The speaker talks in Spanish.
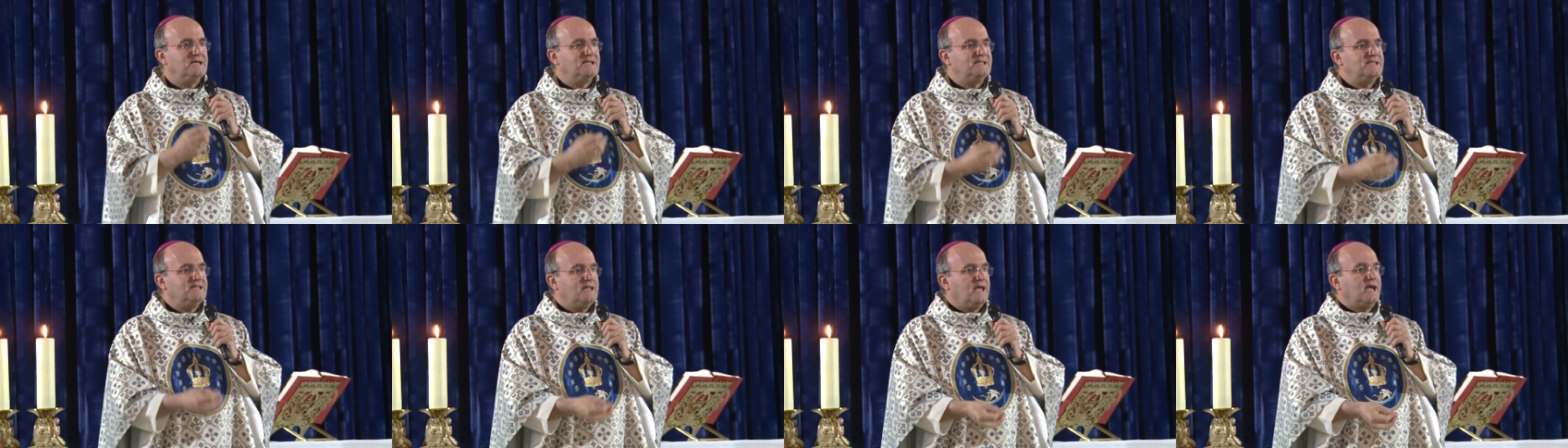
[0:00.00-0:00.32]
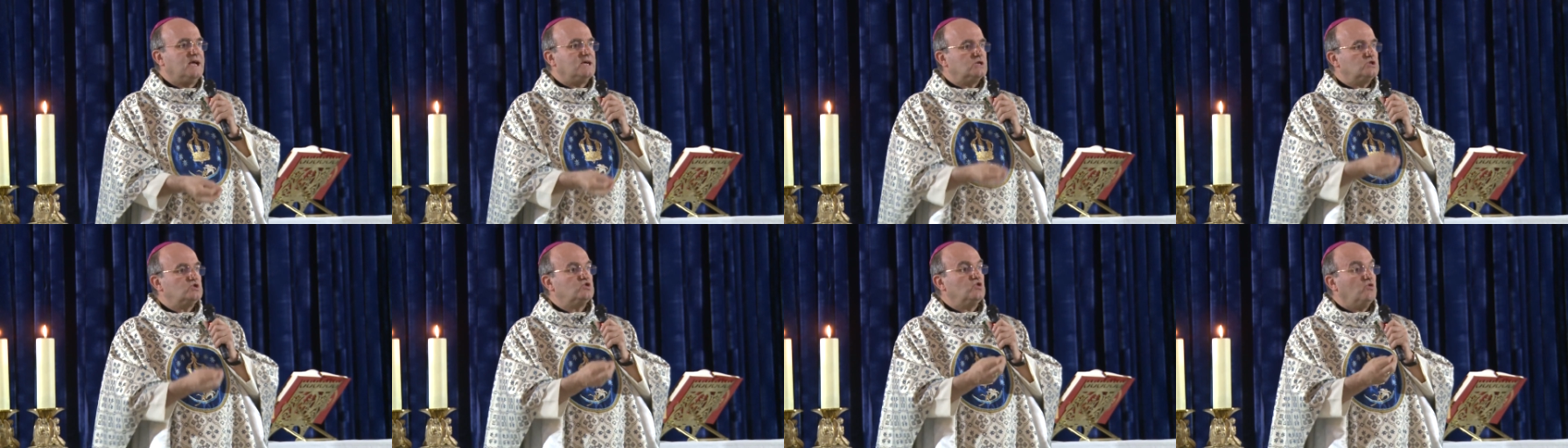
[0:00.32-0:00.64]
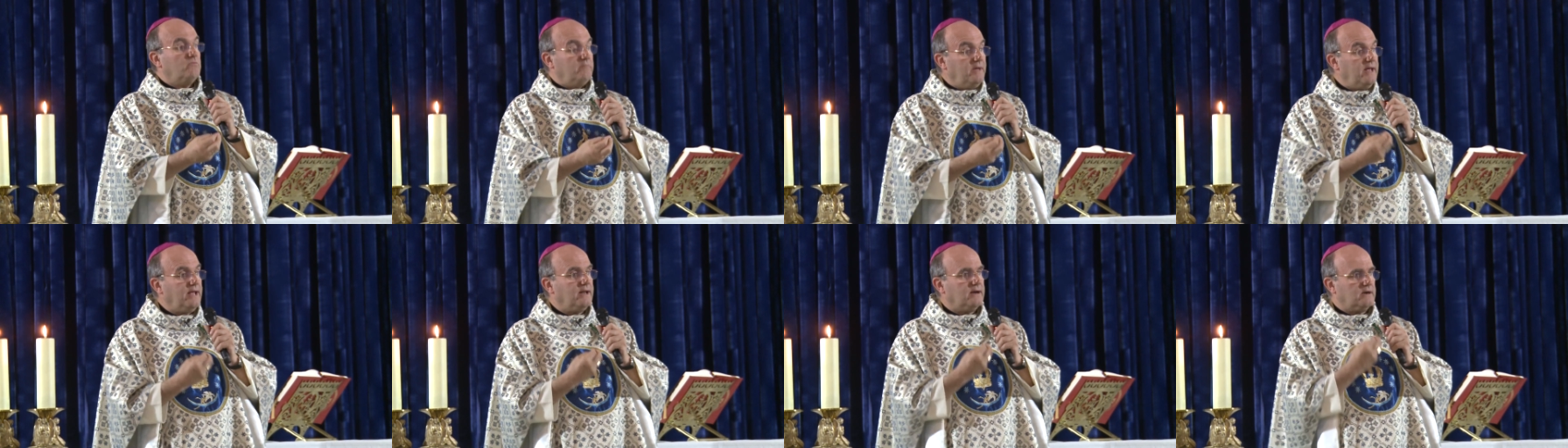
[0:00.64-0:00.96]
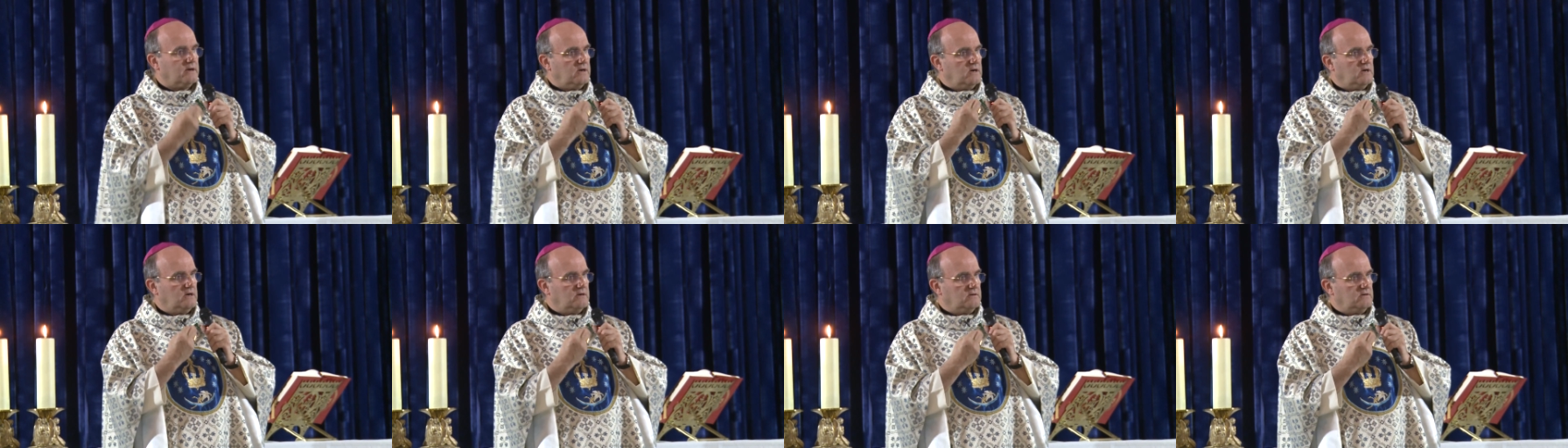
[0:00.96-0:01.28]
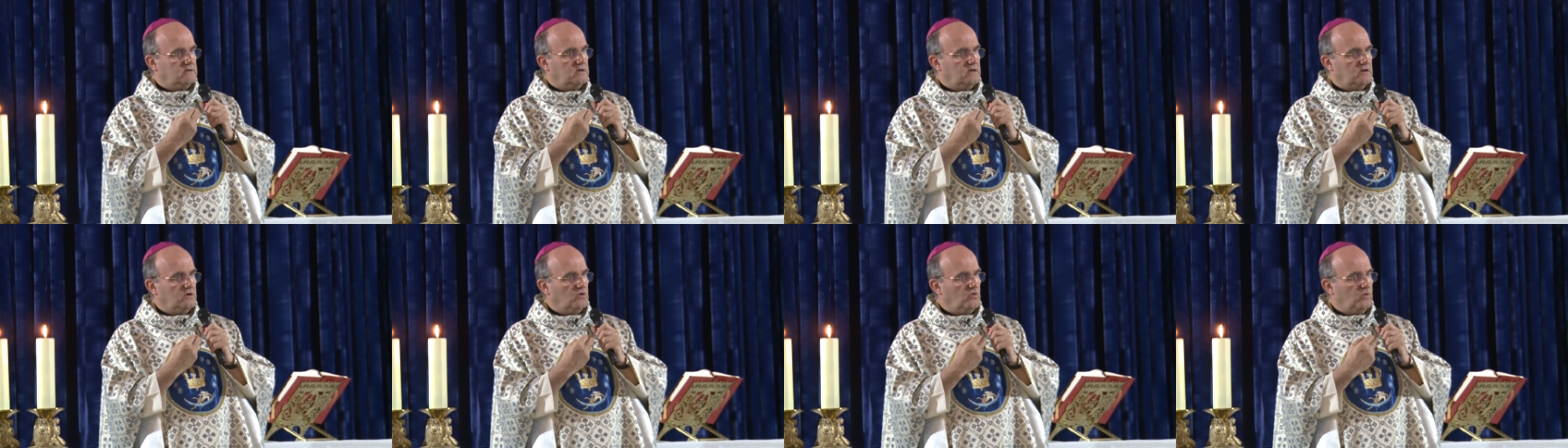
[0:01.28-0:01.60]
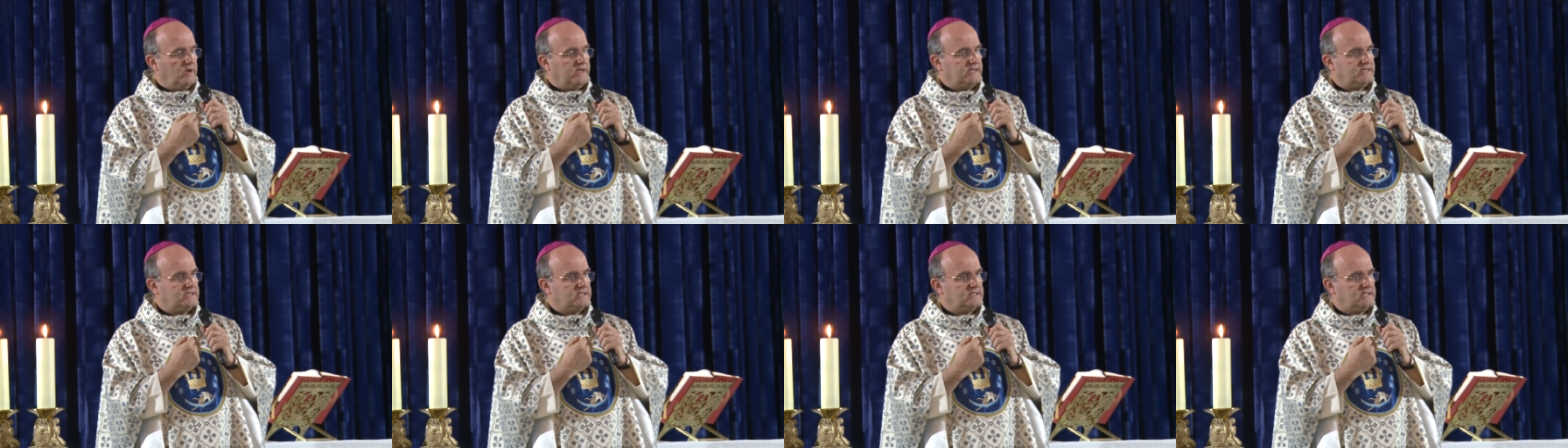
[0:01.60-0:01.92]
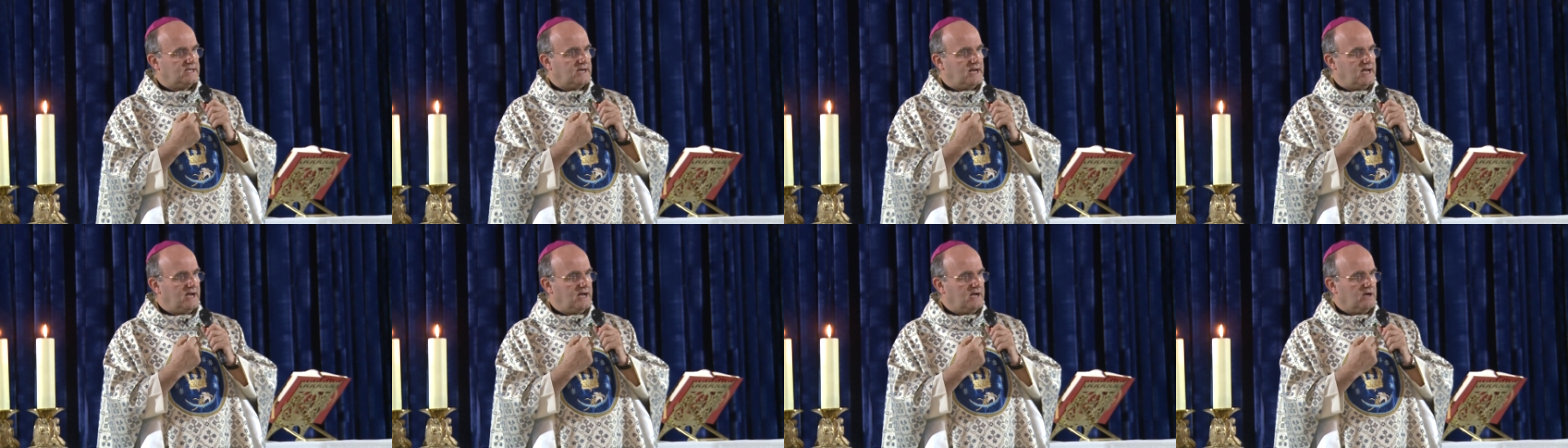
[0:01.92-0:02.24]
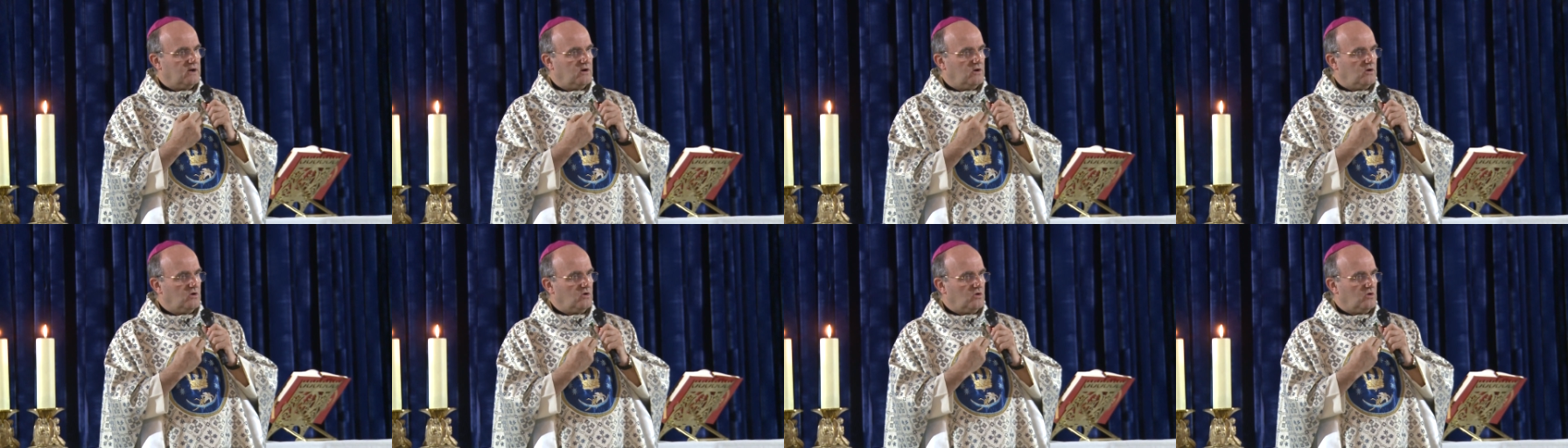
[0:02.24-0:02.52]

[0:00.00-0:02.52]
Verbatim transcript: de asumir nuestra